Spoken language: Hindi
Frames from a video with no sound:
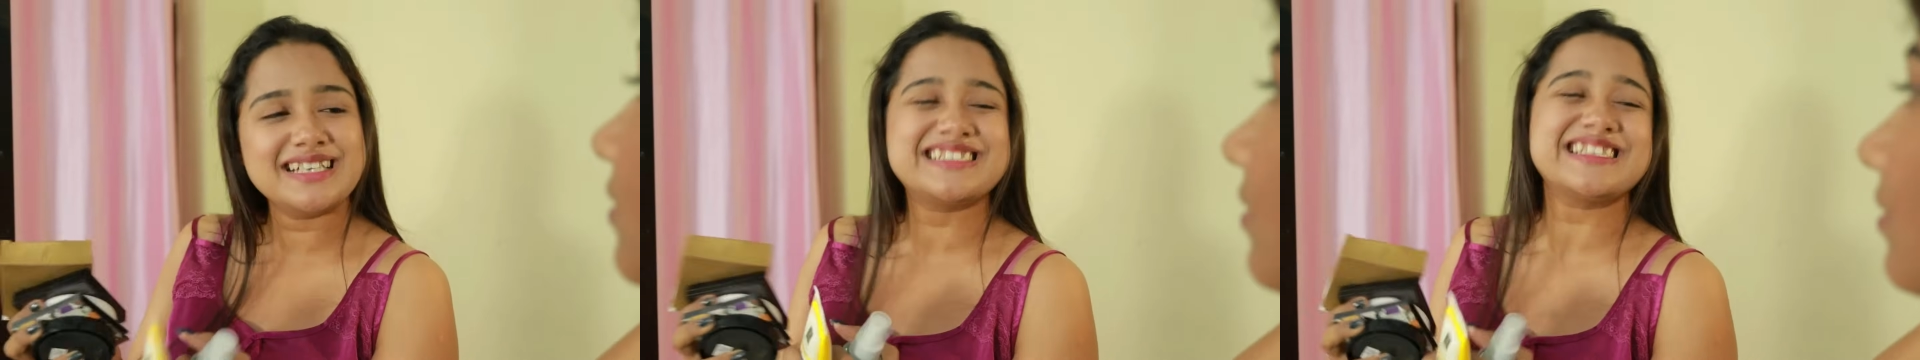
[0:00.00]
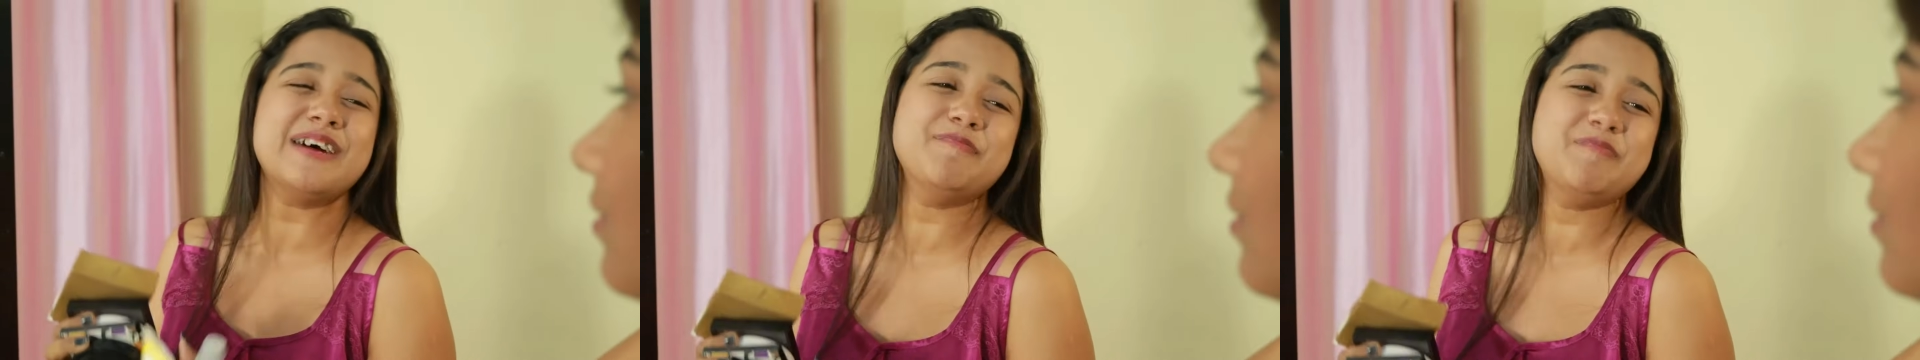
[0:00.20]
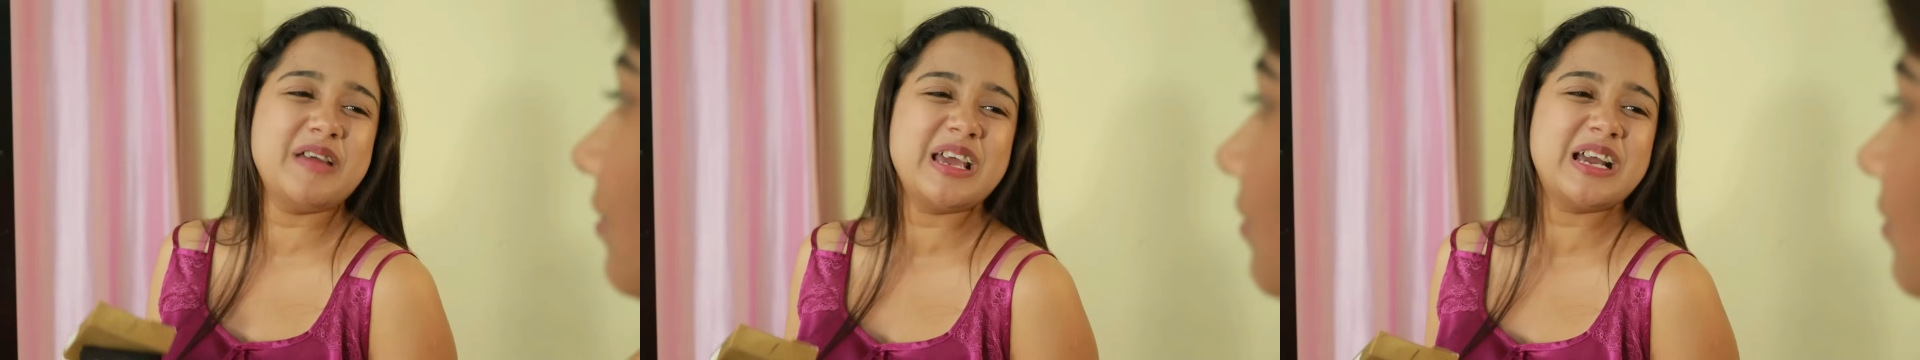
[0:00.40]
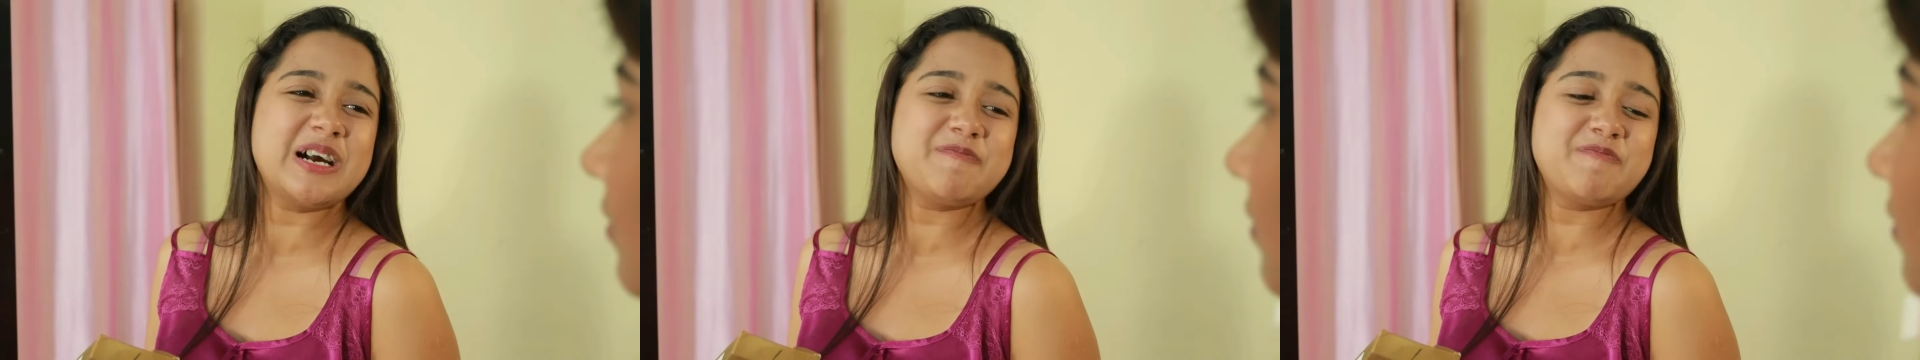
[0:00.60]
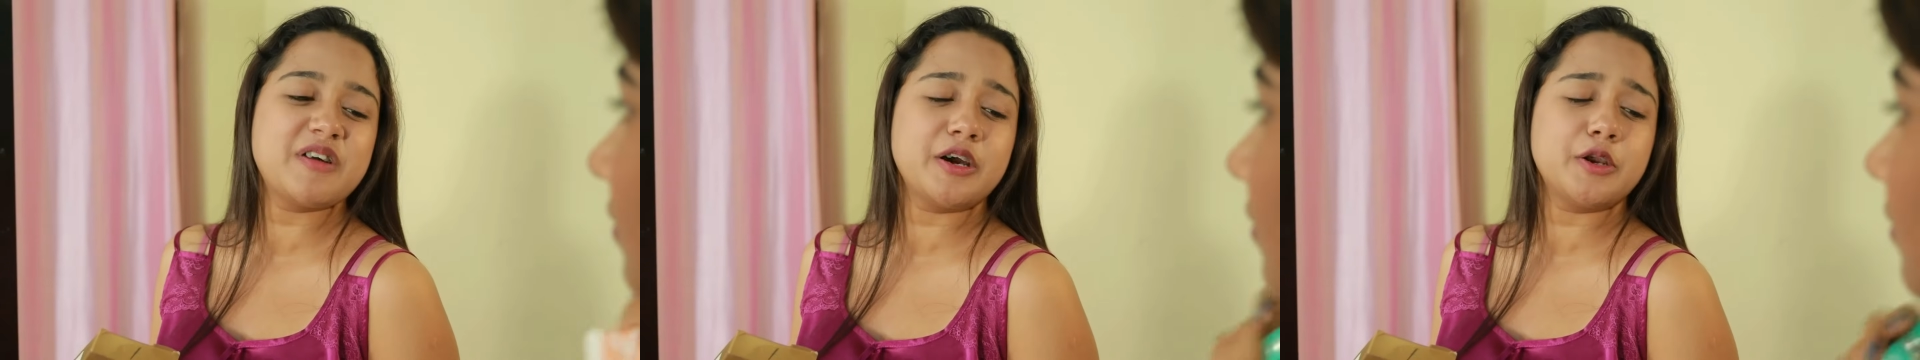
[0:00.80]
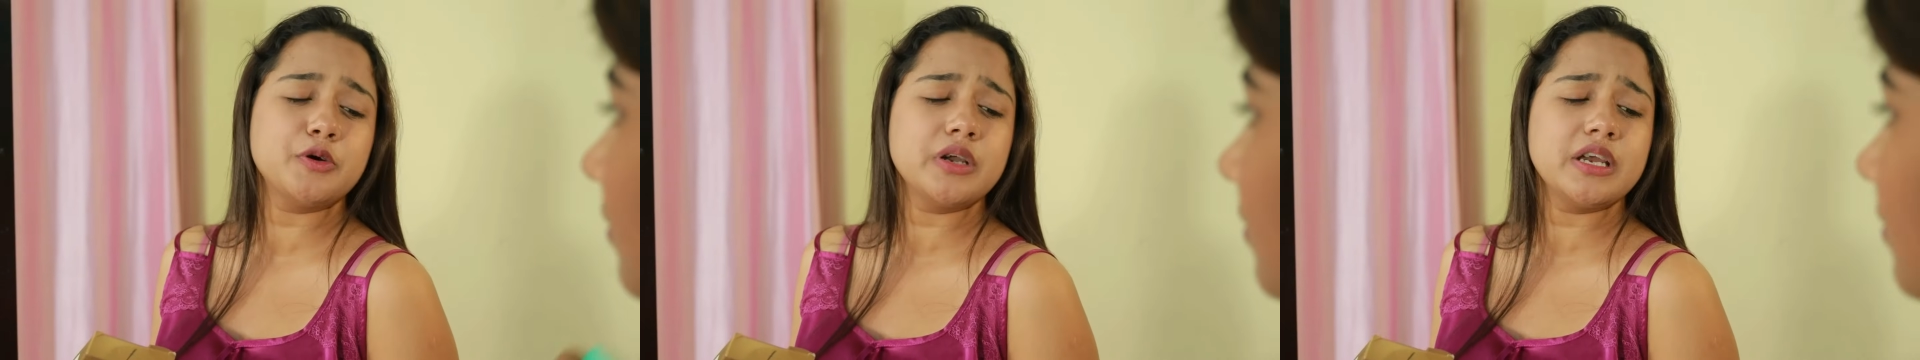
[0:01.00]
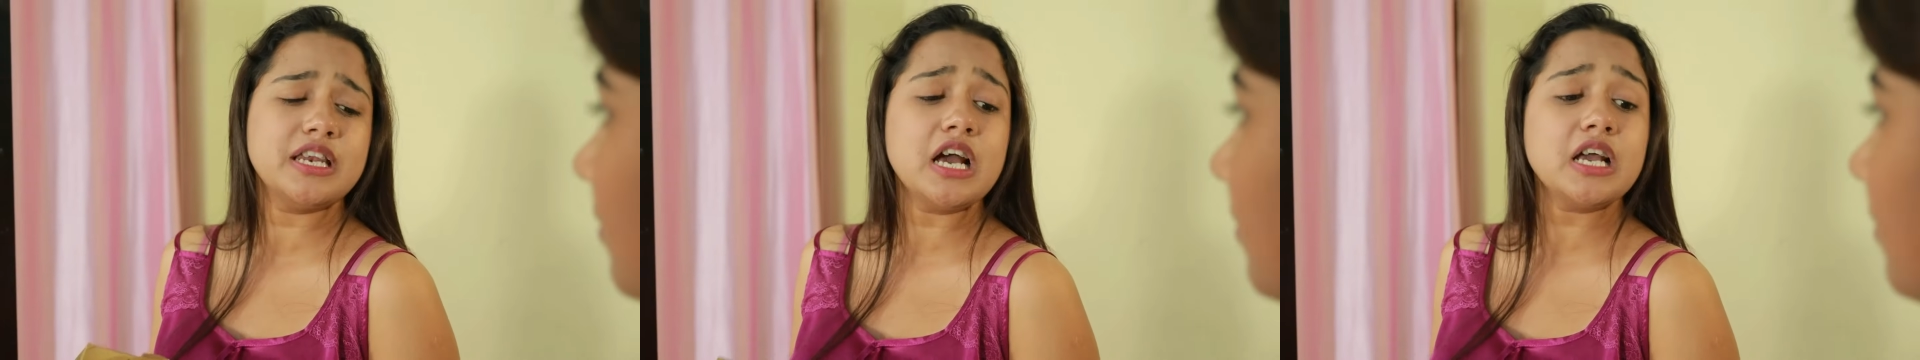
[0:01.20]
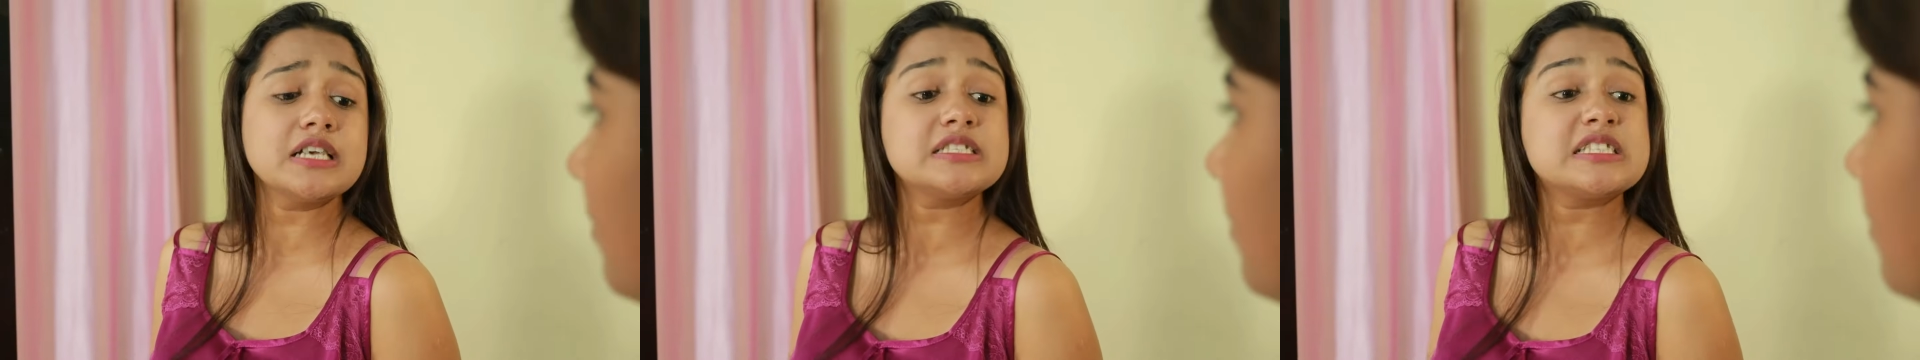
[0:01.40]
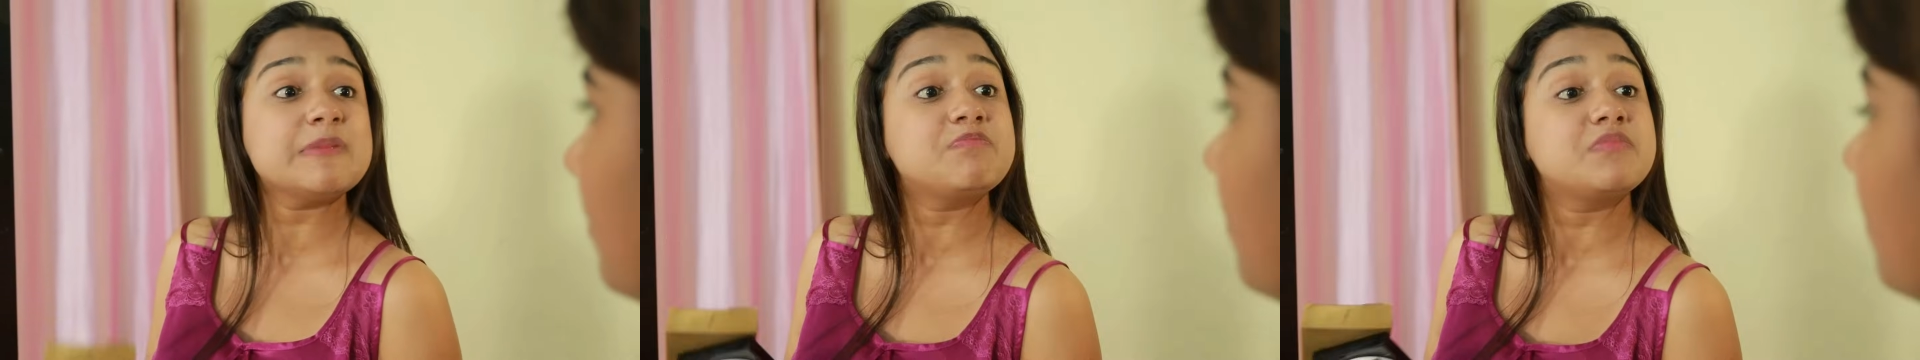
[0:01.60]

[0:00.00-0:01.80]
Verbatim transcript: ऐसा मेकअप करूंगी ना कि